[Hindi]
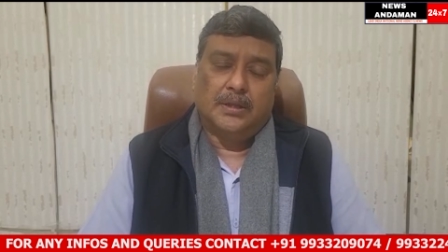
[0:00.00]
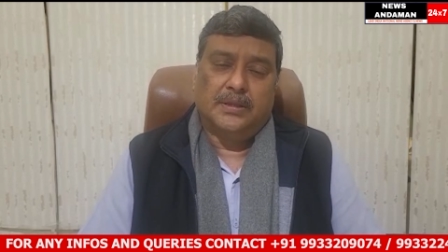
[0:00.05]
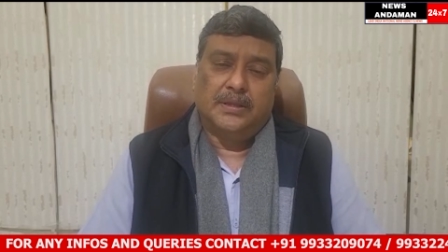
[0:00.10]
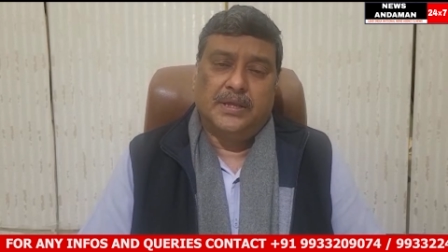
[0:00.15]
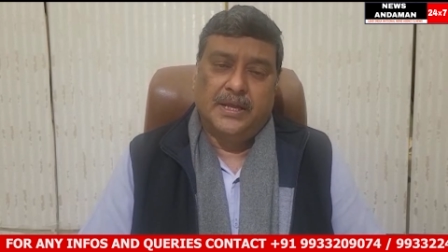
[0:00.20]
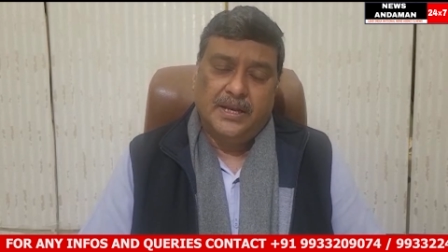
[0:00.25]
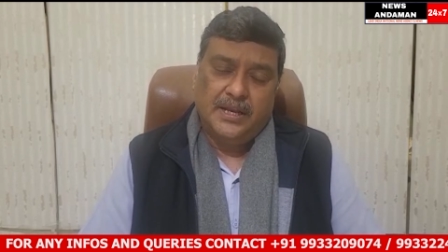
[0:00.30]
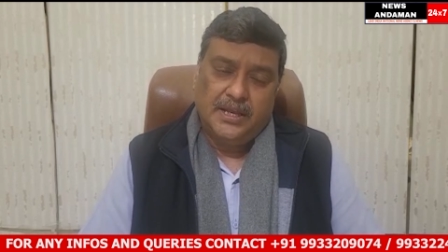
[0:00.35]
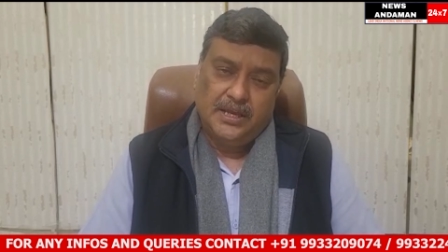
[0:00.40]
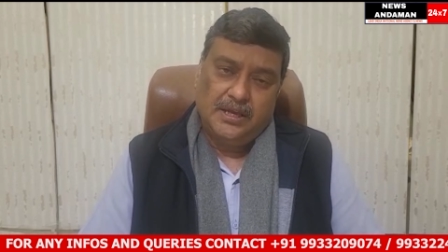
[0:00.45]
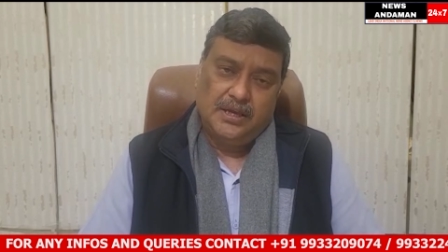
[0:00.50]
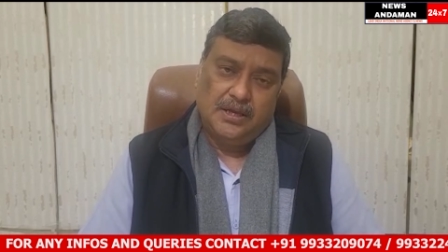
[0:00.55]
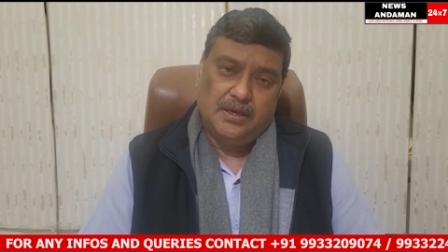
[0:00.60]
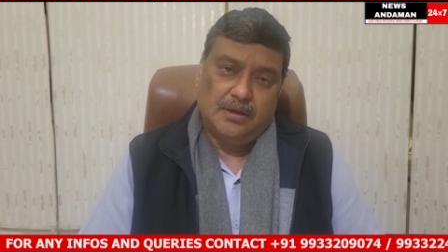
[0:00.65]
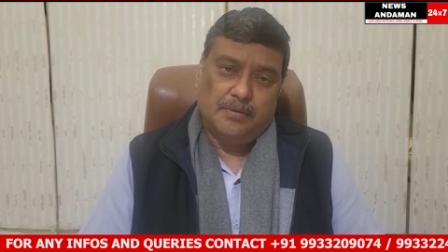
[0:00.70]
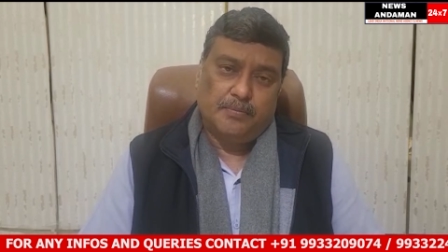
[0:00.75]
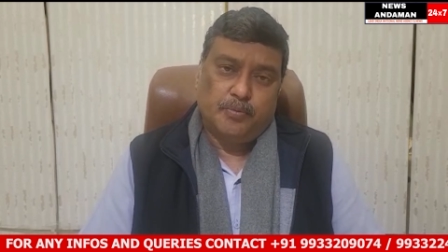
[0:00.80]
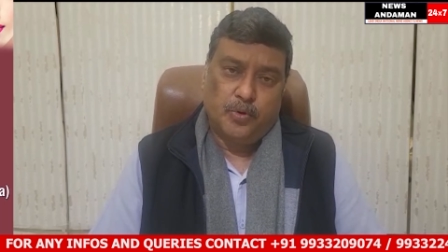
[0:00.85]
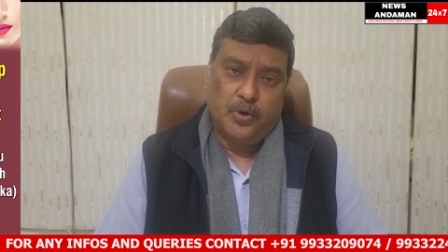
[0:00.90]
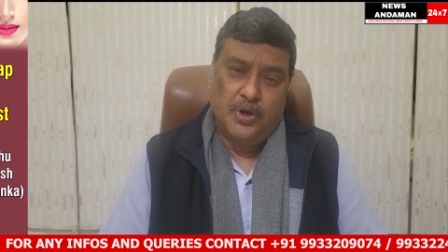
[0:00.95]
दिल्ली
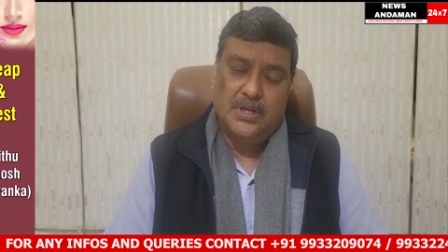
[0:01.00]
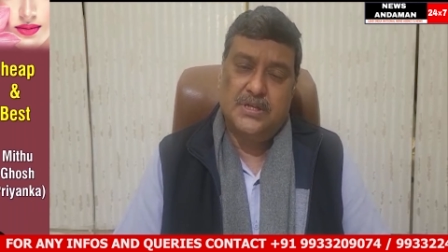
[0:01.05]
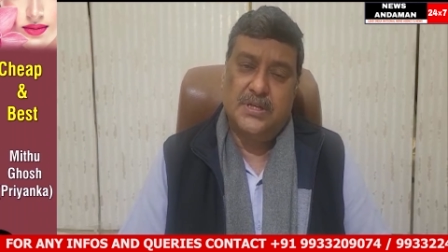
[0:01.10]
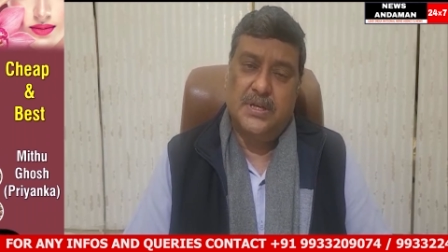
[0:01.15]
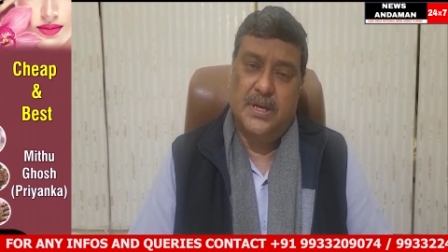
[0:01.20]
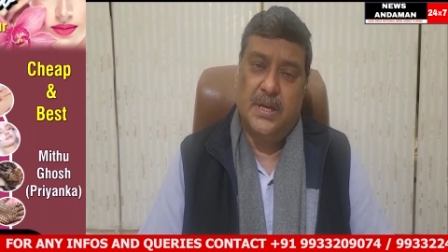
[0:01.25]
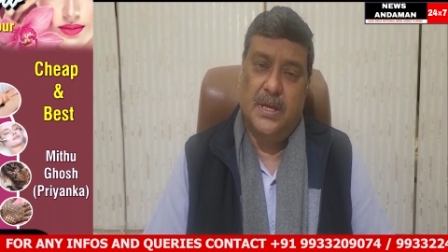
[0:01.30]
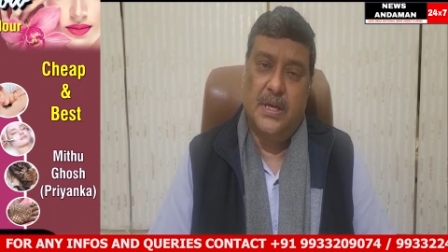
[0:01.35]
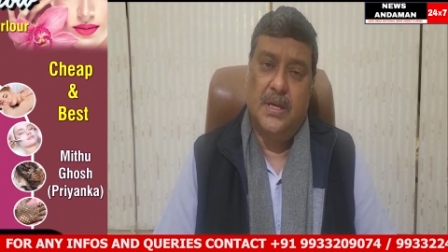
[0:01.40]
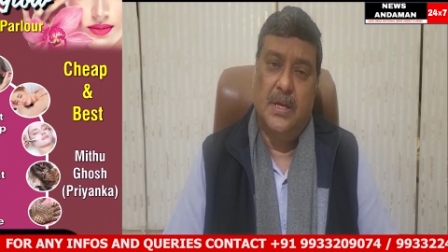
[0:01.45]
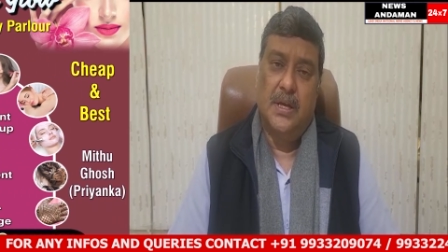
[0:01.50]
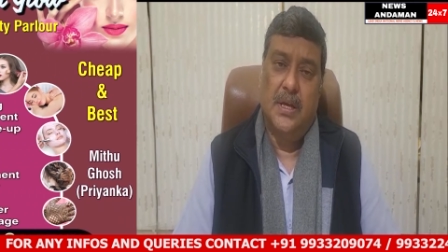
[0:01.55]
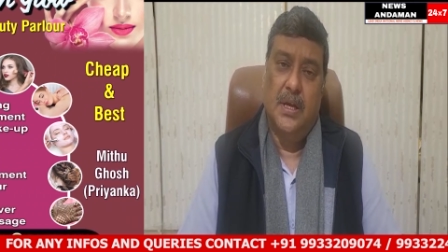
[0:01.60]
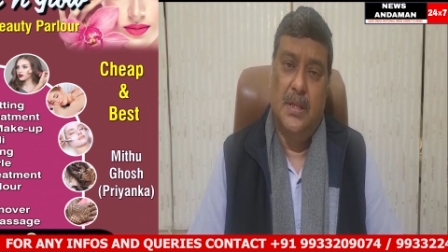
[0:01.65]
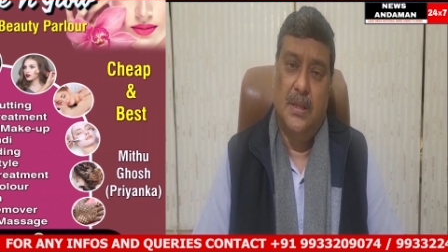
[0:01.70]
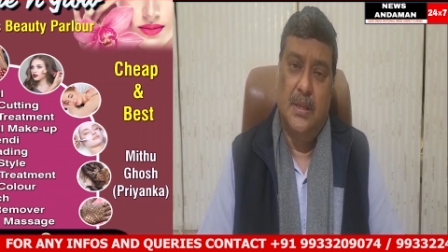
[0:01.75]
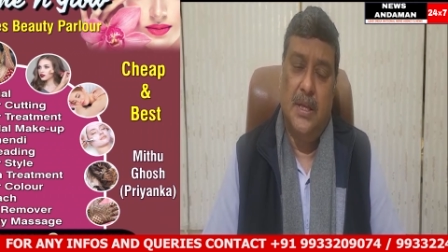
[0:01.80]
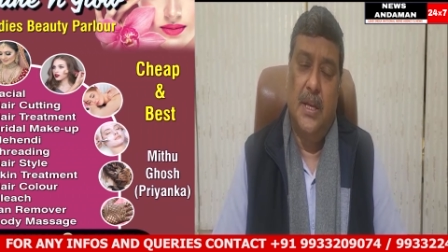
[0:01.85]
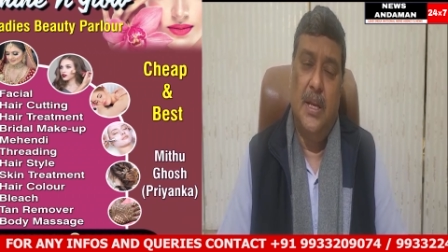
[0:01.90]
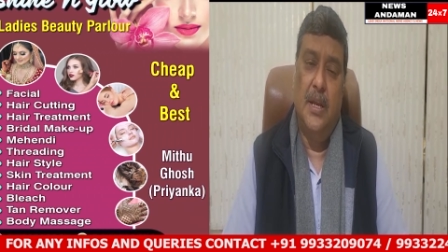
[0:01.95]
पुलिस है
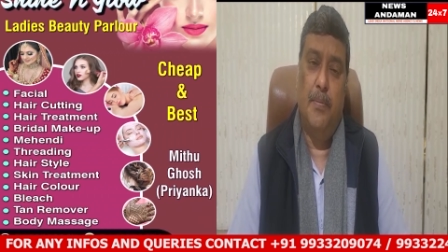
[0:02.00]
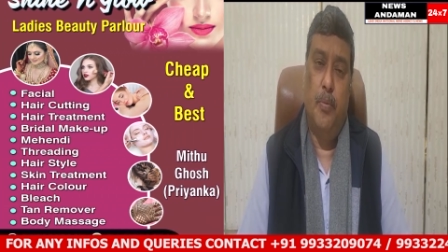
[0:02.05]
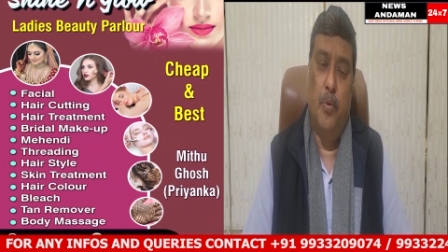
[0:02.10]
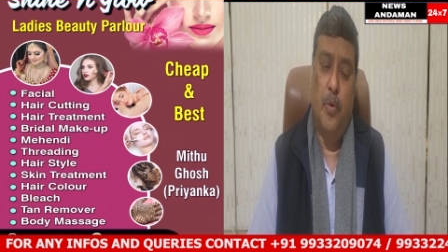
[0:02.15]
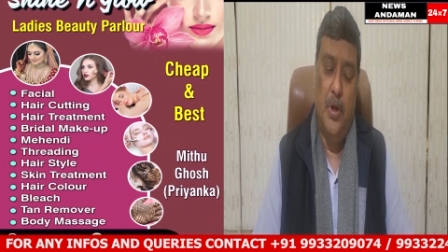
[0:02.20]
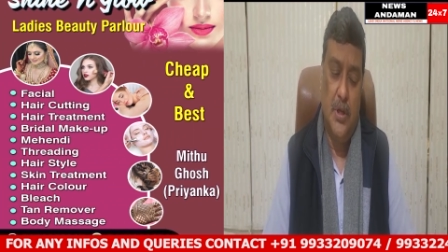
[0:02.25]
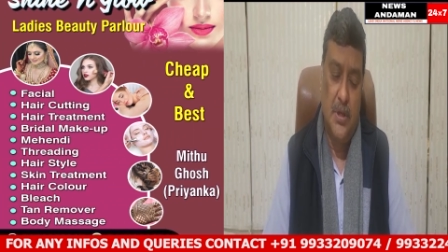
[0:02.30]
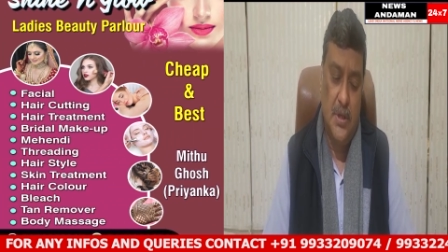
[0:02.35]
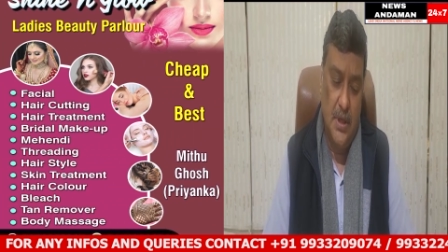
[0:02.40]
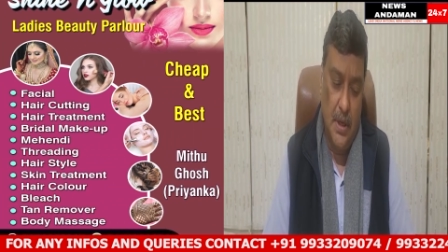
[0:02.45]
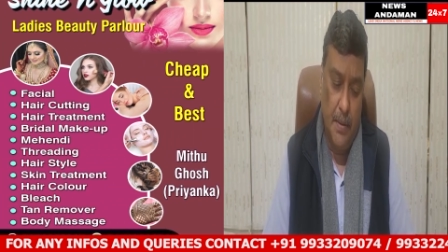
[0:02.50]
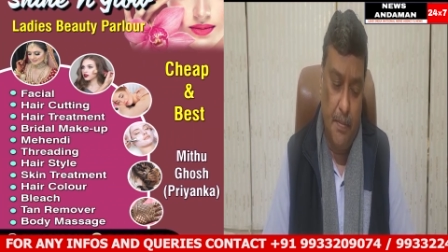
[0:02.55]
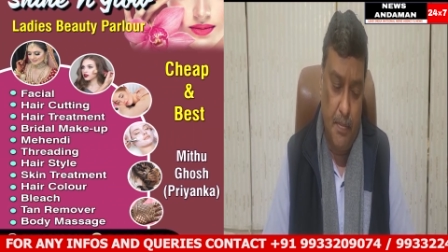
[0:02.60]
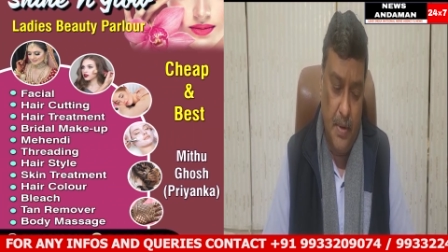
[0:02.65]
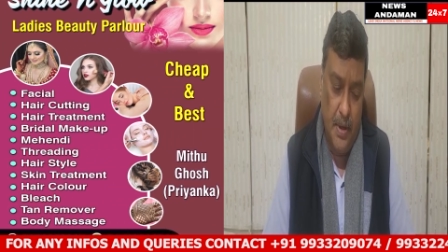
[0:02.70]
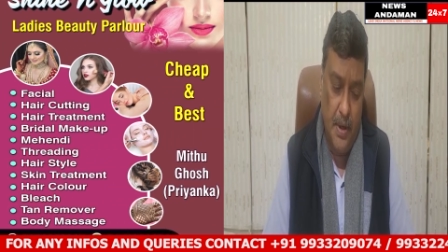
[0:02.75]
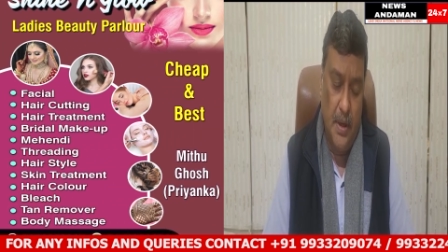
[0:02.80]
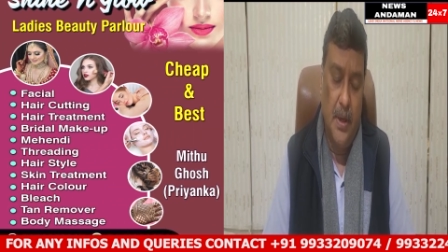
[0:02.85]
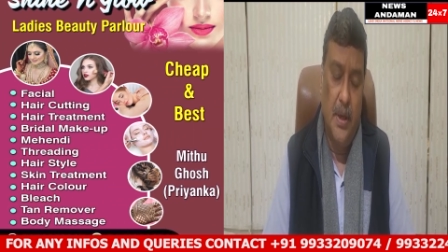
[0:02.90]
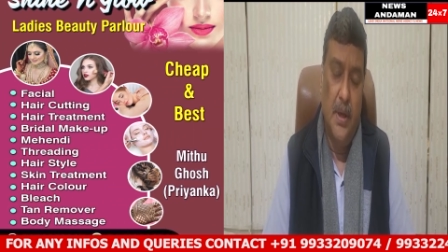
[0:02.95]
दिल्ली पुलिस ने
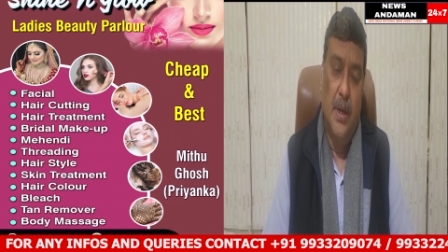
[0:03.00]
अपने